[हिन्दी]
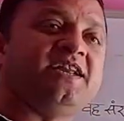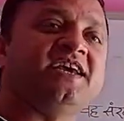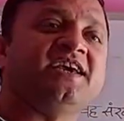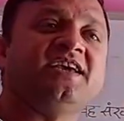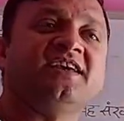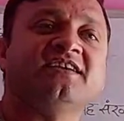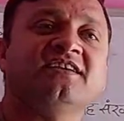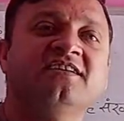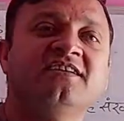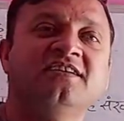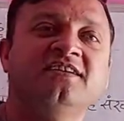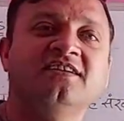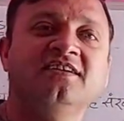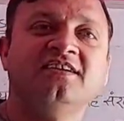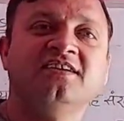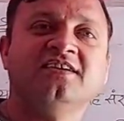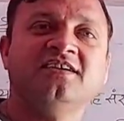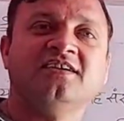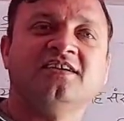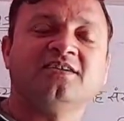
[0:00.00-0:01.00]
नहीं मिलेगी
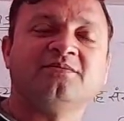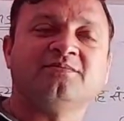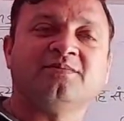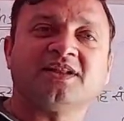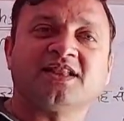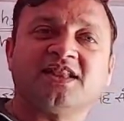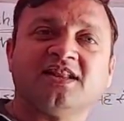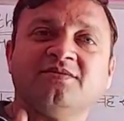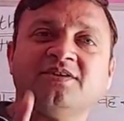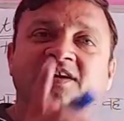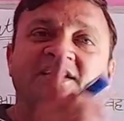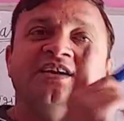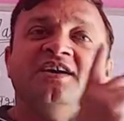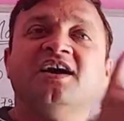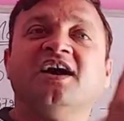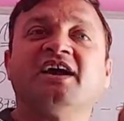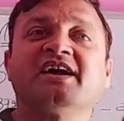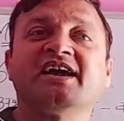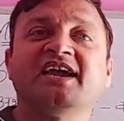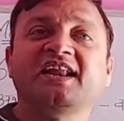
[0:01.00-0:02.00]
मतलब
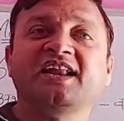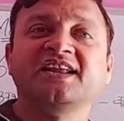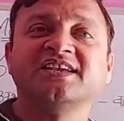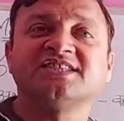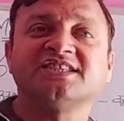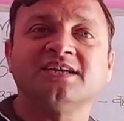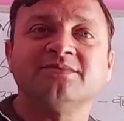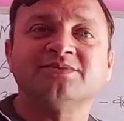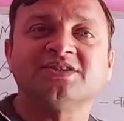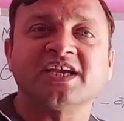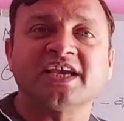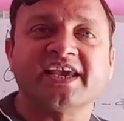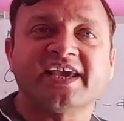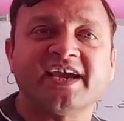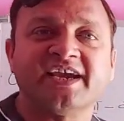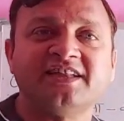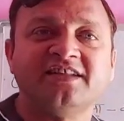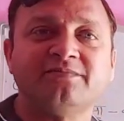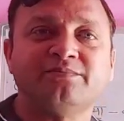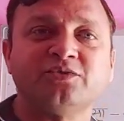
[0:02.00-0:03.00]
अकेली सम
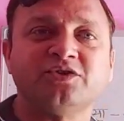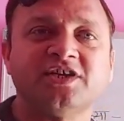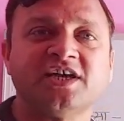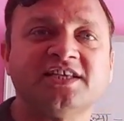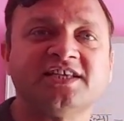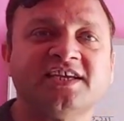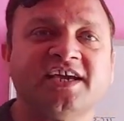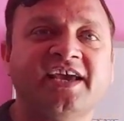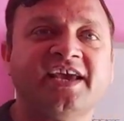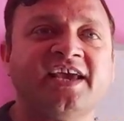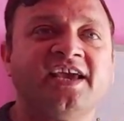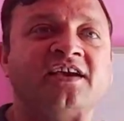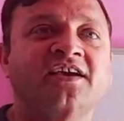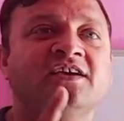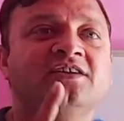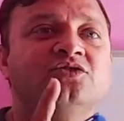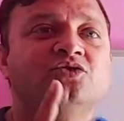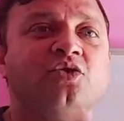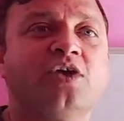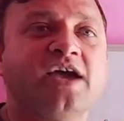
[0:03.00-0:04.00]
संख्या यदि पूछा जाए
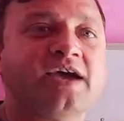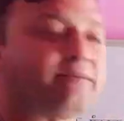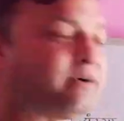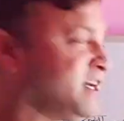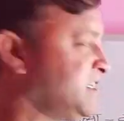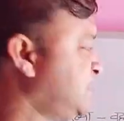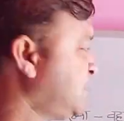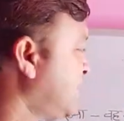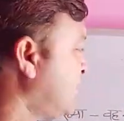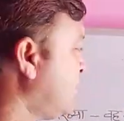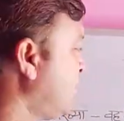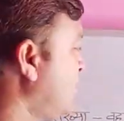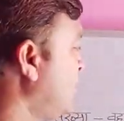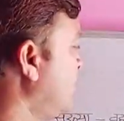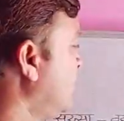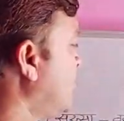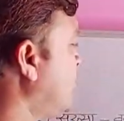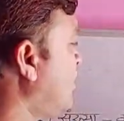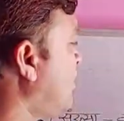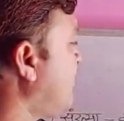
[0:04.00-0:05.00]
जो अभाज्य हो
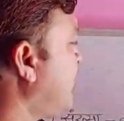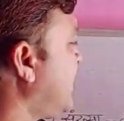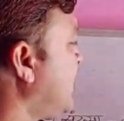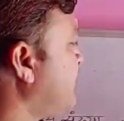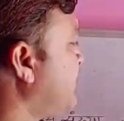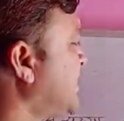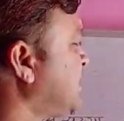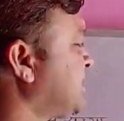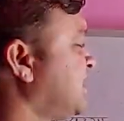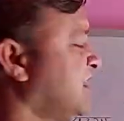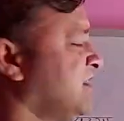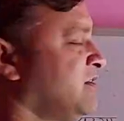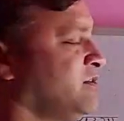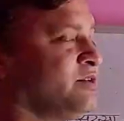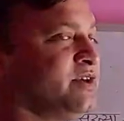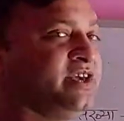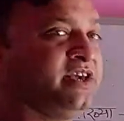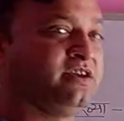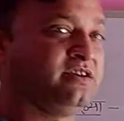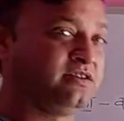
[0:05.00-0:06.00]
वो हमारे पास क्या
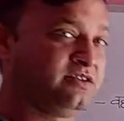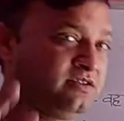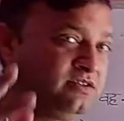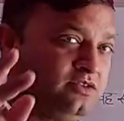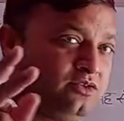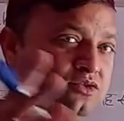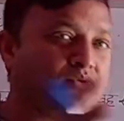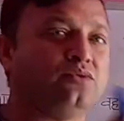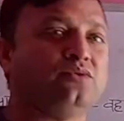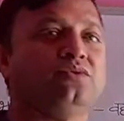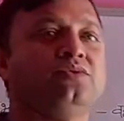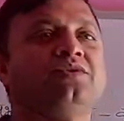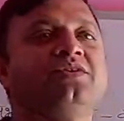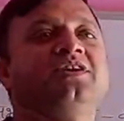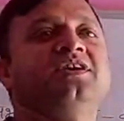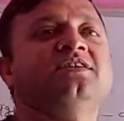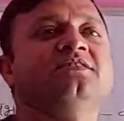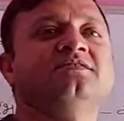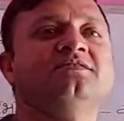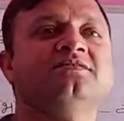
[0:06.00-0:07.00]
होगी दो
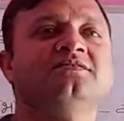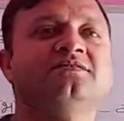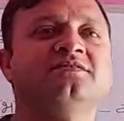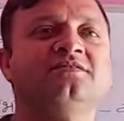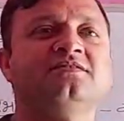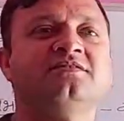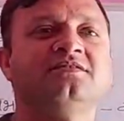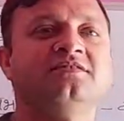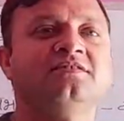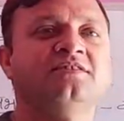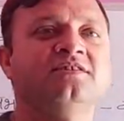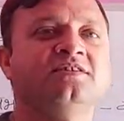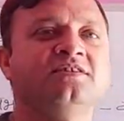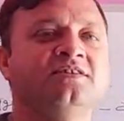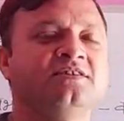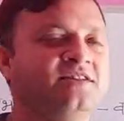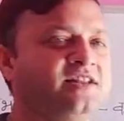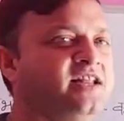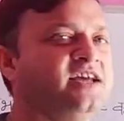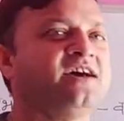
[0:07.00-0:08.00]
होगी
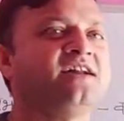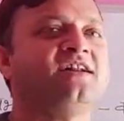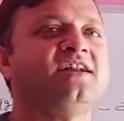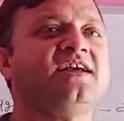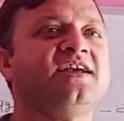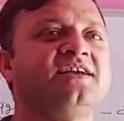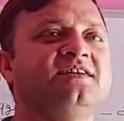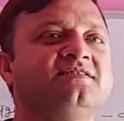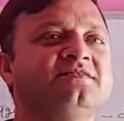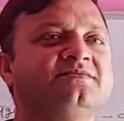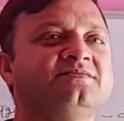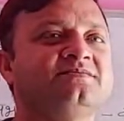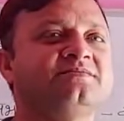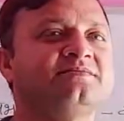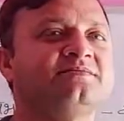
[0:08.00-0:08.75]
ध्यान रहे